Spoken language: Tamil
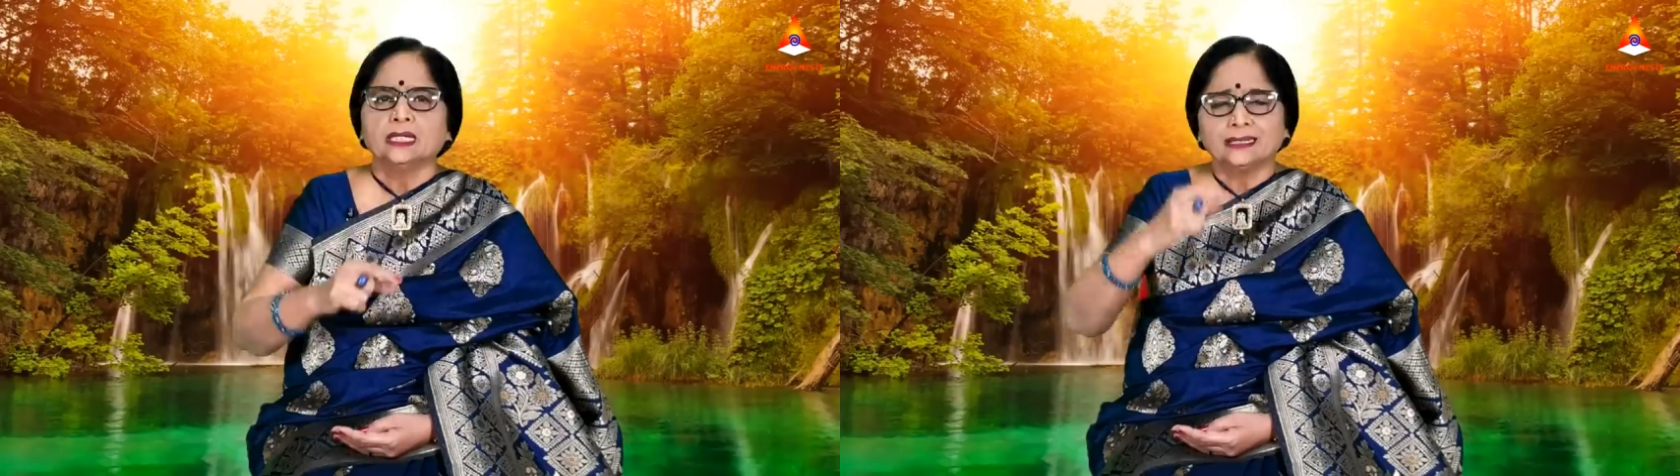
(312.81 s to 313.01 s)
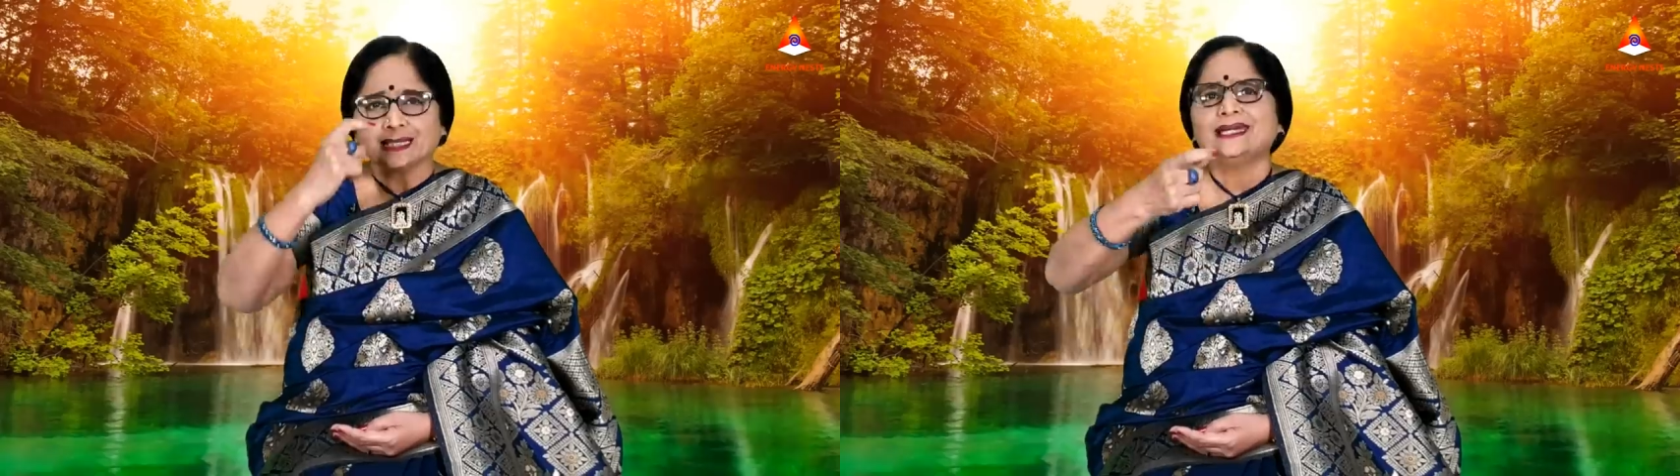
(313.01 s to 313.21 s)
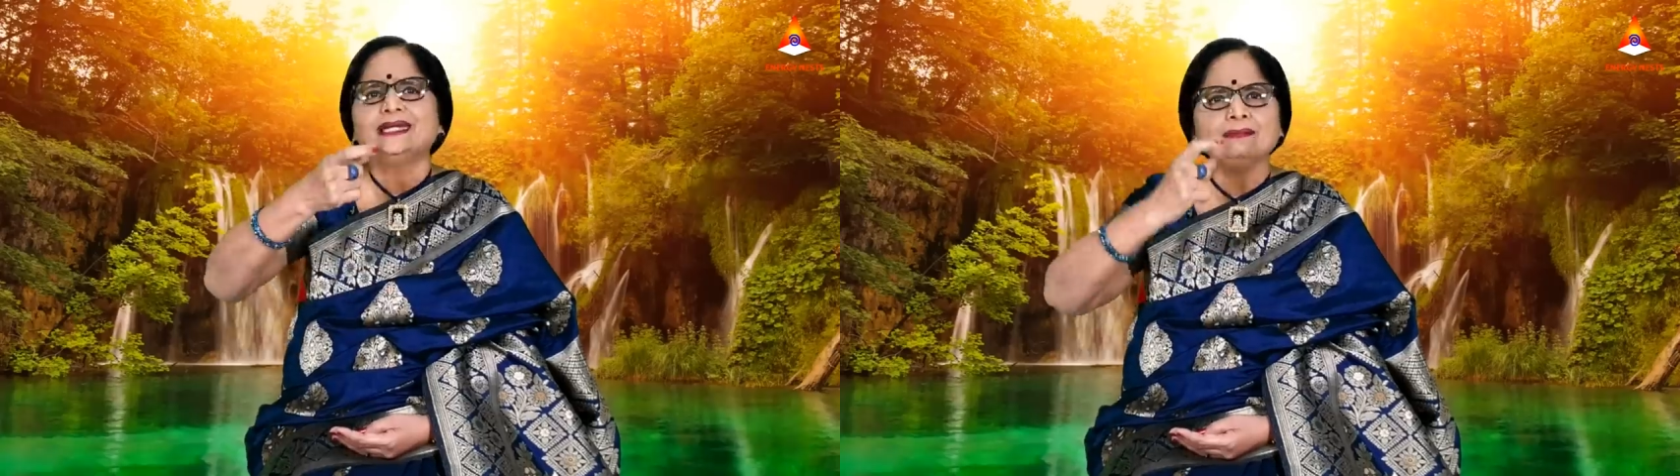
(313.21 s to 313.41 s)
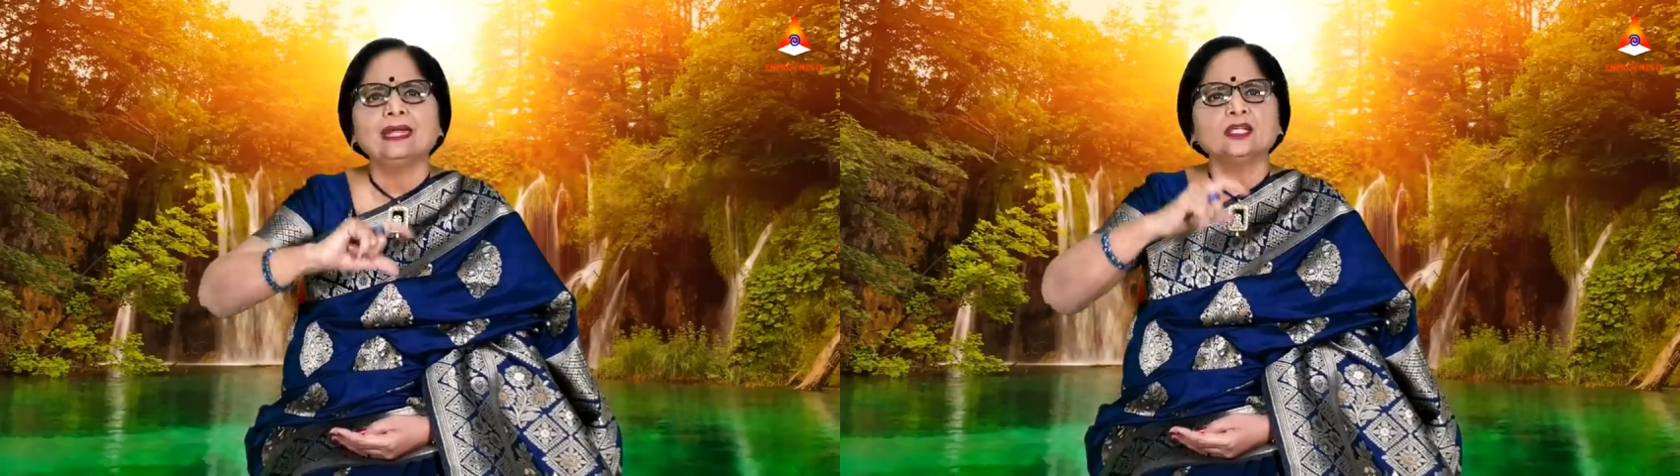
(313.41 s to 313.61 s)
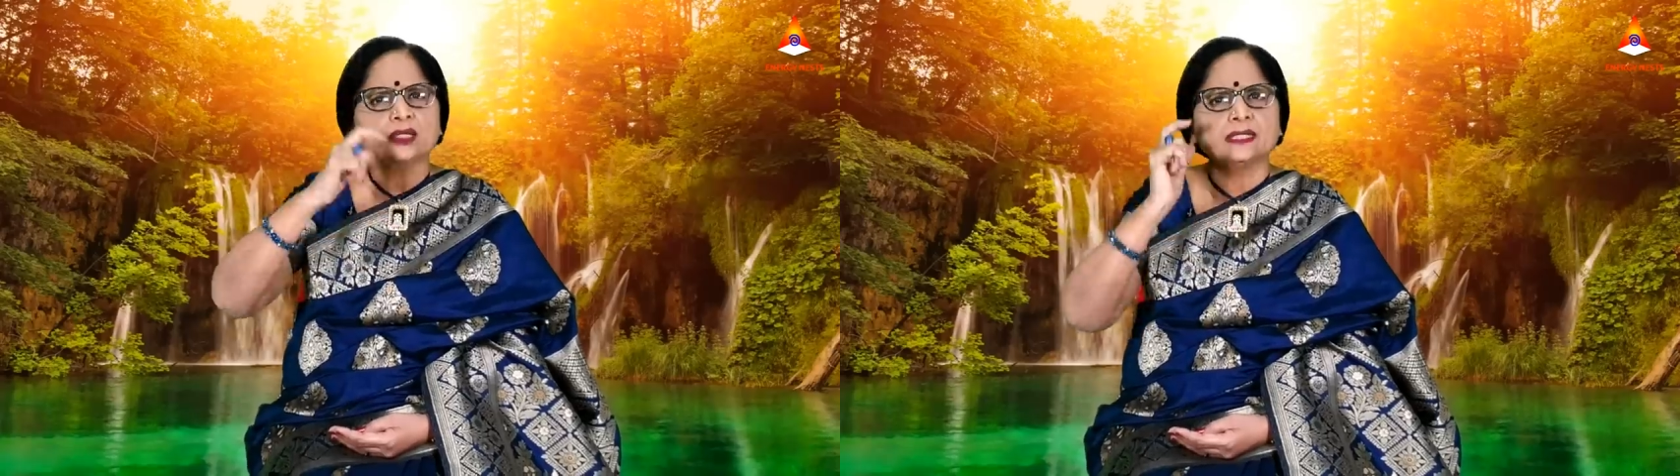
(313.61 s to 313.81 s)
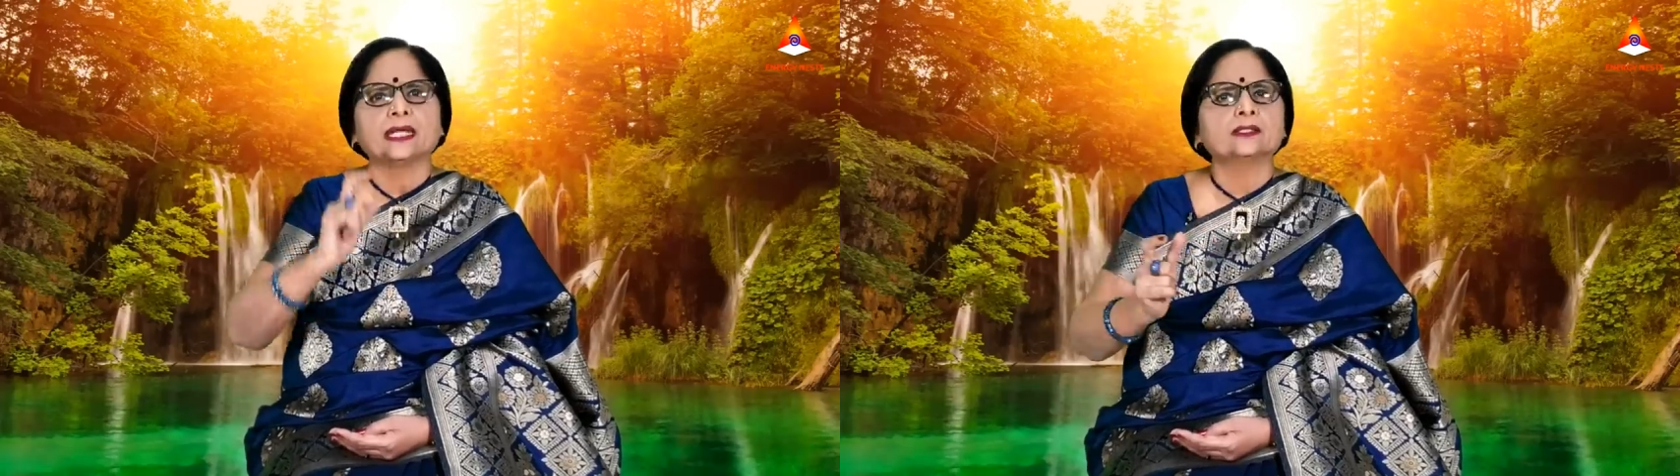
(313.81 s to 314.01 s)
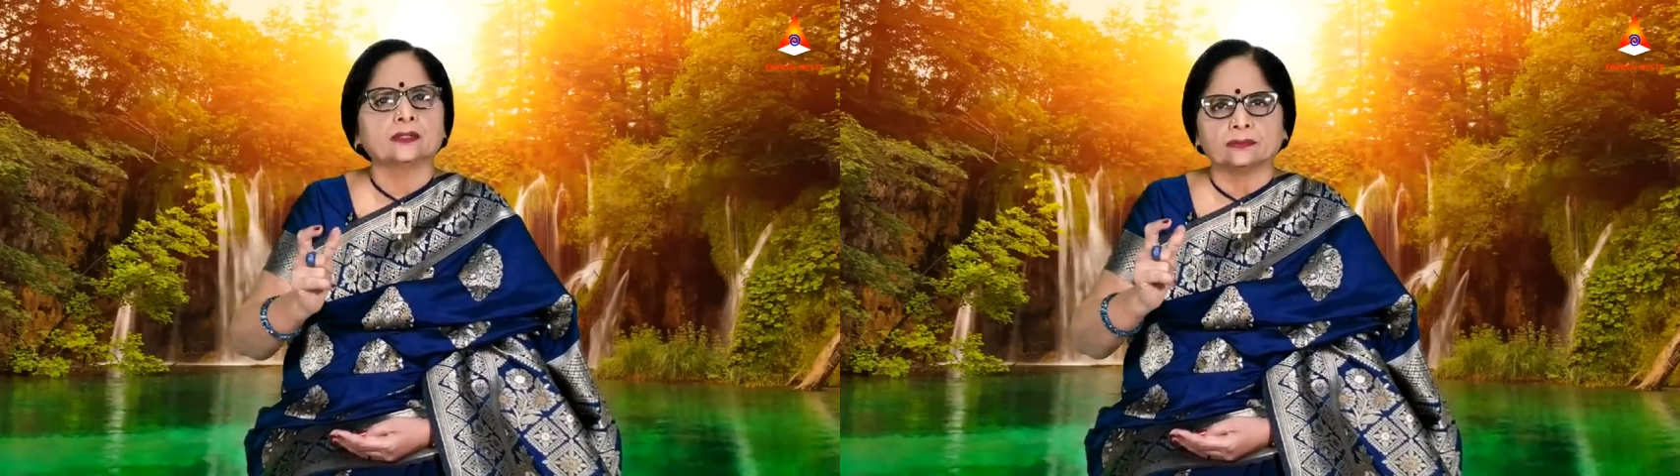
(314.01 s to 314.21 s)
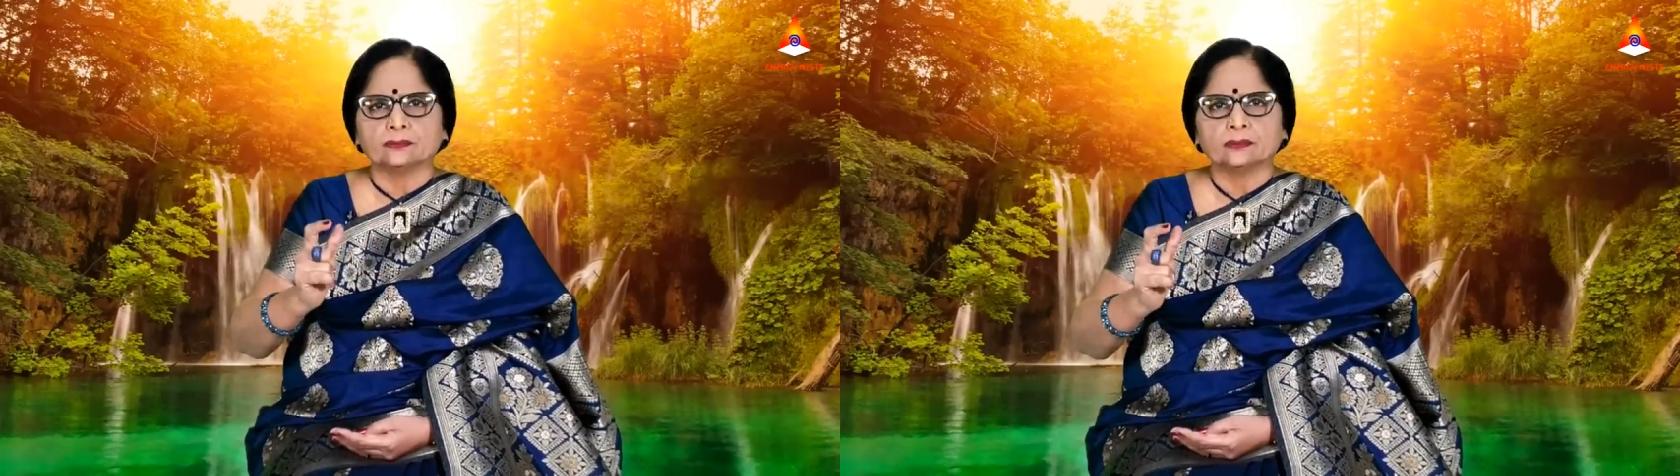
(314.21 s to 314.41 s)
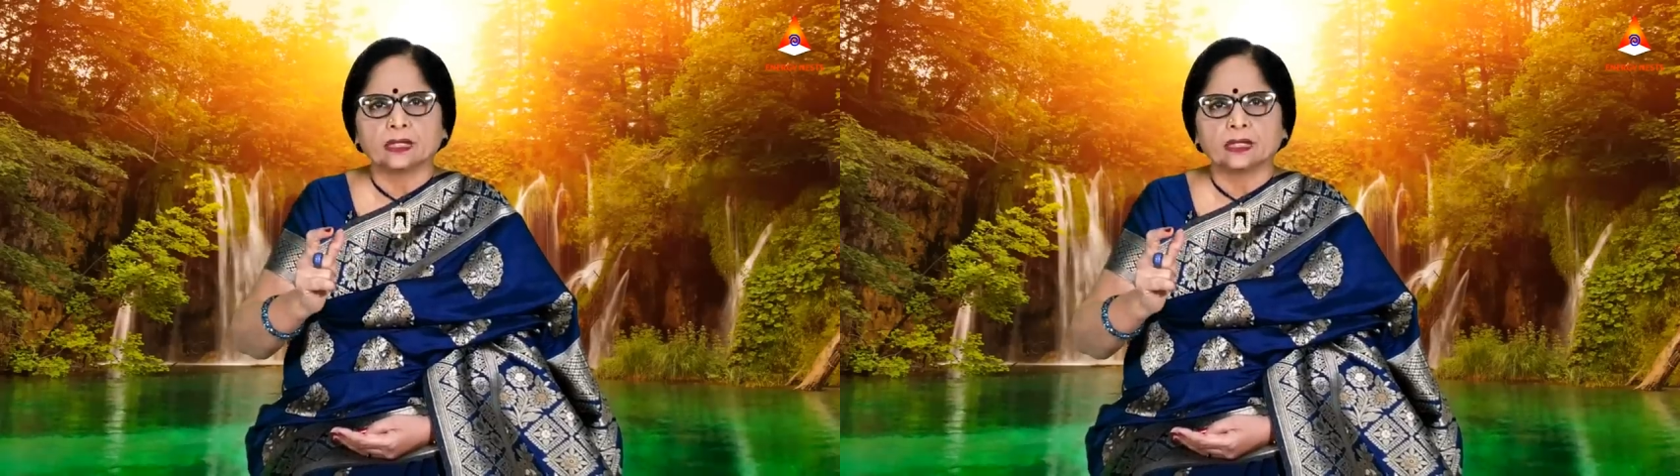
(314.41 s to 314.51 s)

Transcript: இந்த ரெண்டு வேலைக்கும் அதை ஏற்றணும்